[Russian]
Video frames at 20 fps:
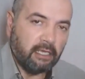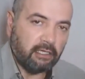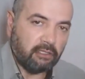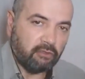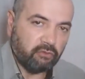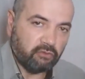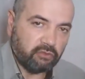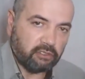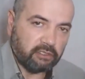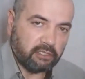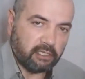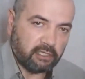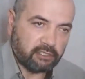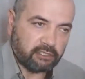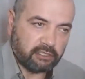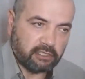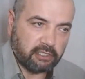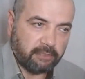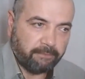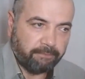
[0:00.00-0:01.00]
люди
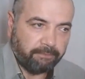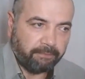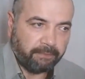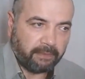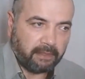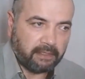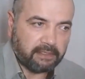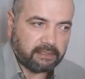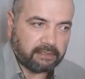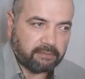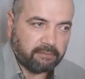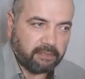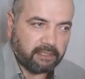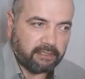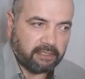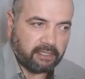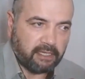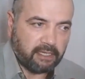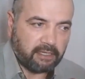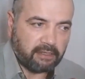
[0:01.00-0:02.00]
должны
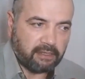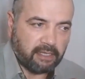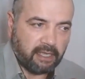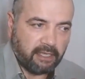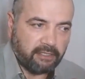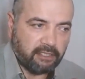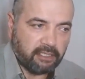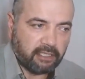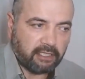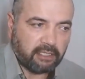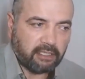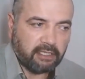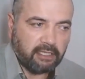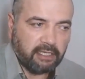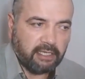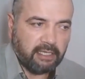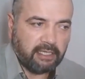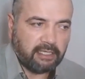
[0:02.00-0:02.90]
смотреть на них